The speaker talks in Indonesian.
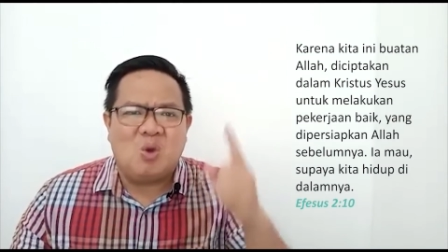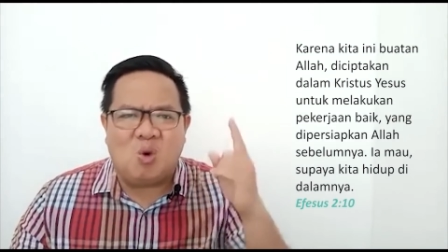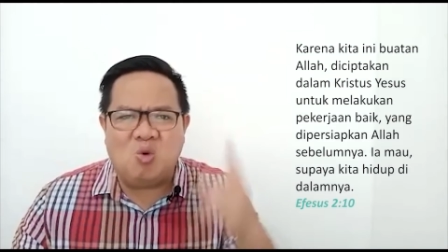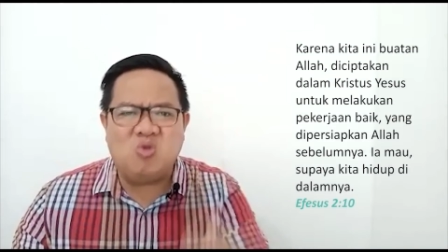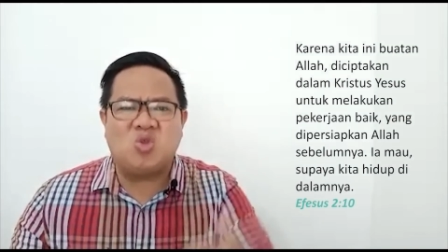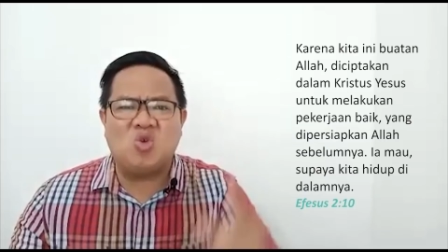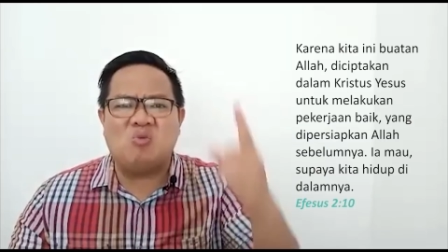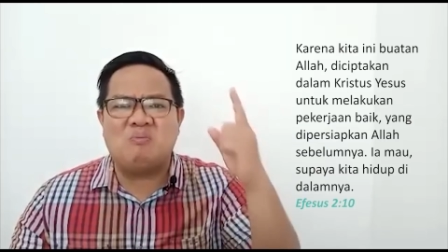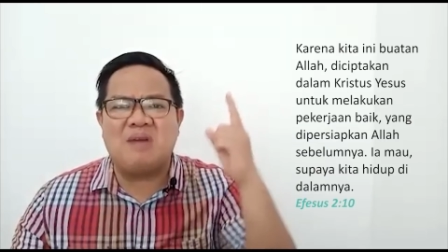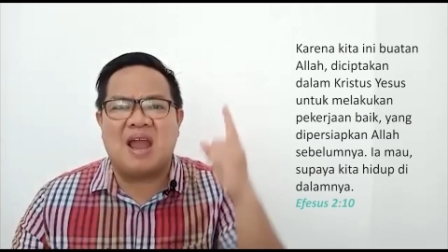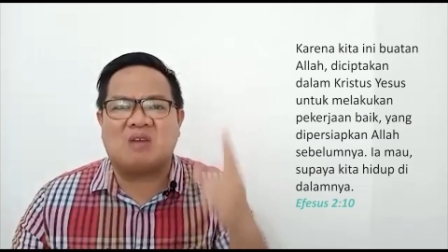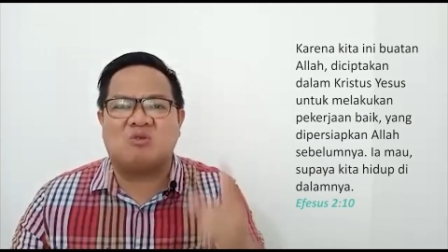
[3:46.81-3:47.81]
Untuk
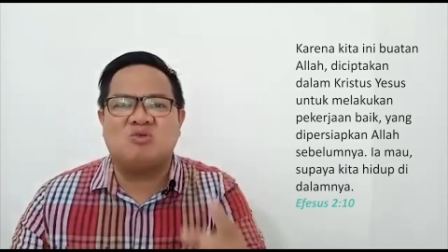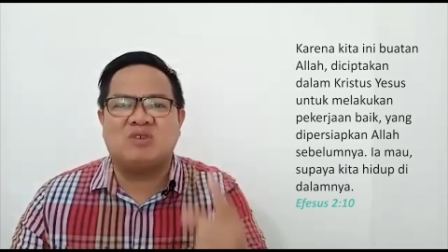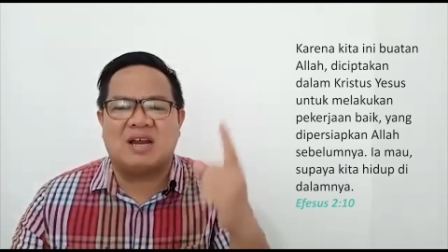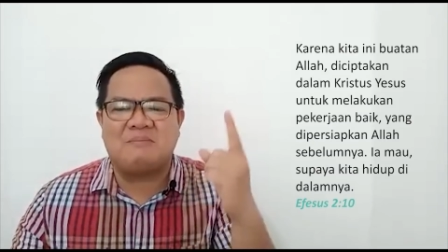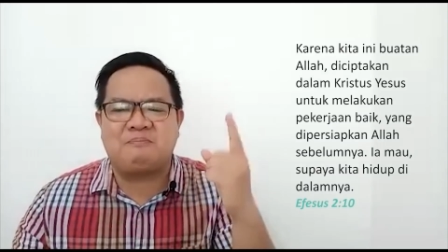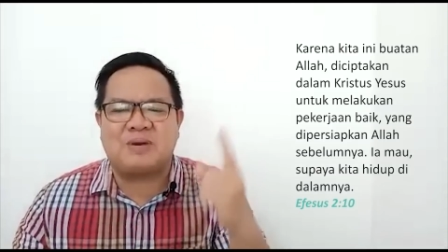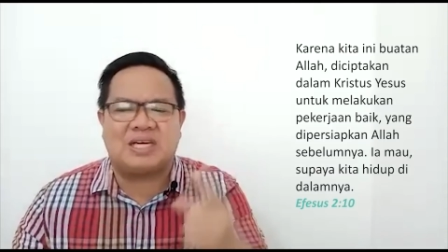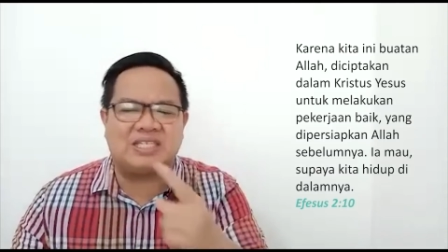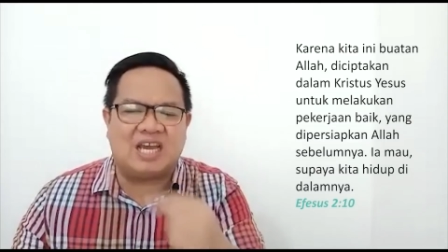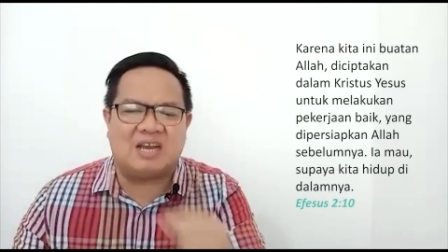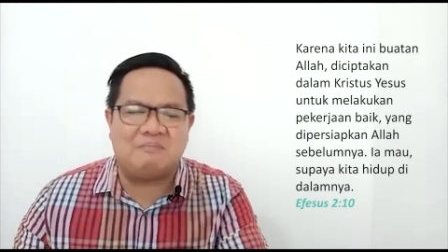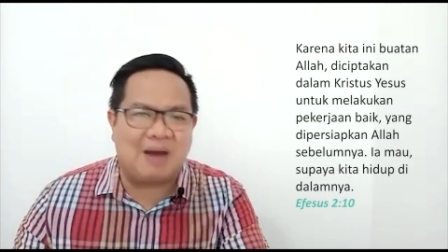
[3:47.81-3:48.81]
melakukan
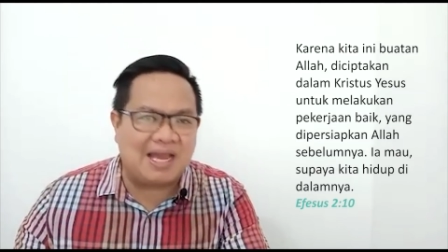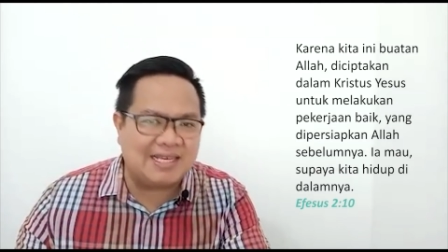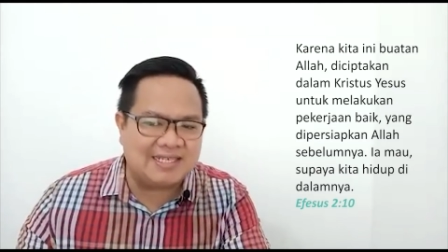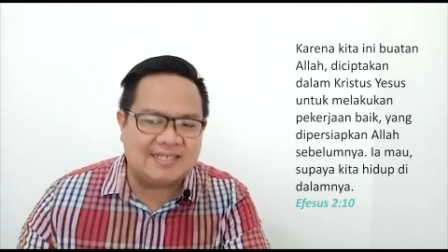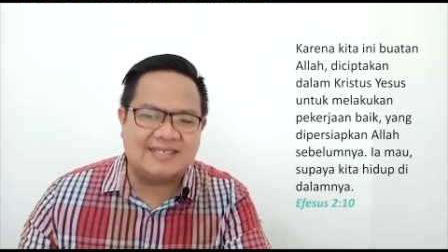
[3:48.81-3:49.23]
pekerjaan baik